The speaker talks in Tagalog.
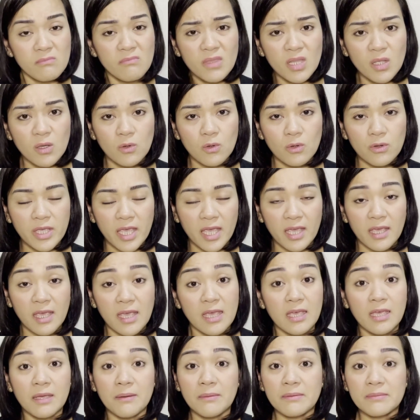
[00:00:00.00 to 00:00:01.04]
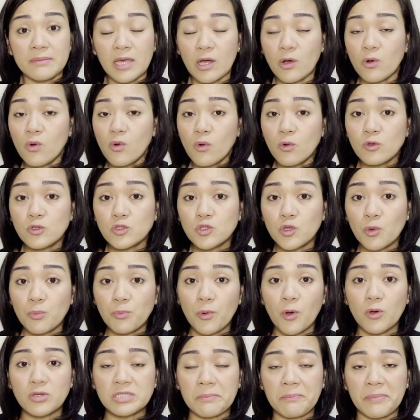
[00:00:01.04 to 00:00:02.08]
Okay, nauuso
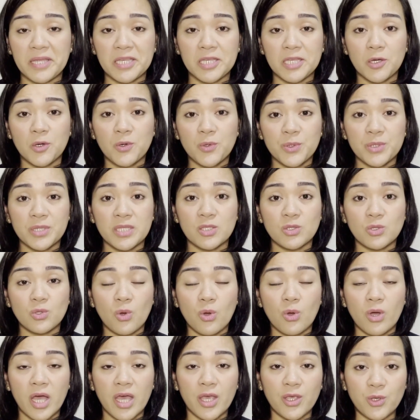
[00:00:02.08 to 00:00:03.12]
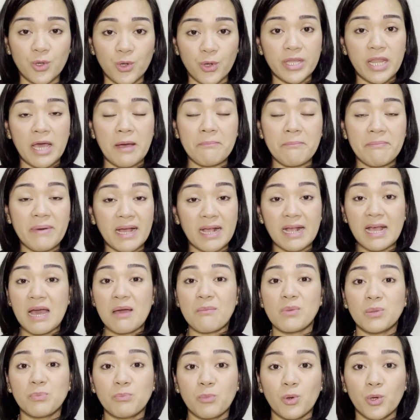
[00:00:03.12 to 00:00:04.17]
po sa panahon nito ngayon ang
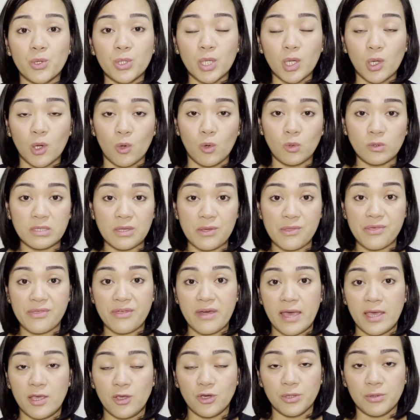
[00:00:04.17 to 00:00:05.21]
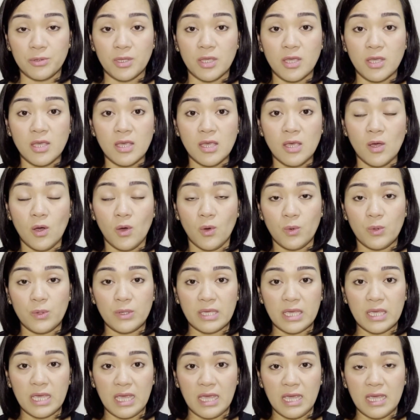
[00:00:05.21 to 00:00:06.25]
paggamit po ng glutathione
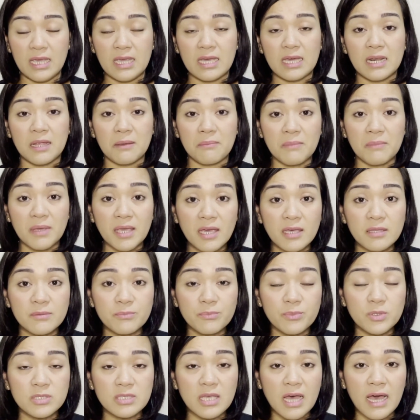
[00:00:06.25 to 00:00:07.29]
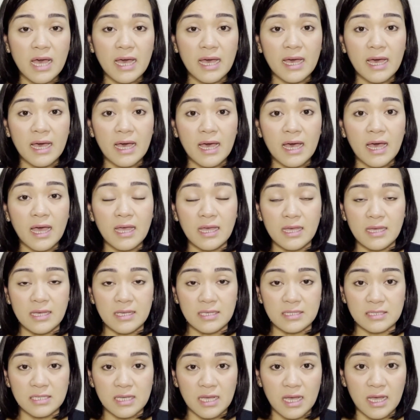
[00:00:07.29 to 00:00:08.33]
Okay, karamihan po sa uh,
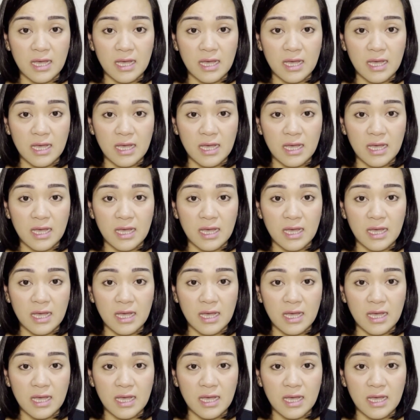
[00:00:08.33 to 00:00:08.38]
sa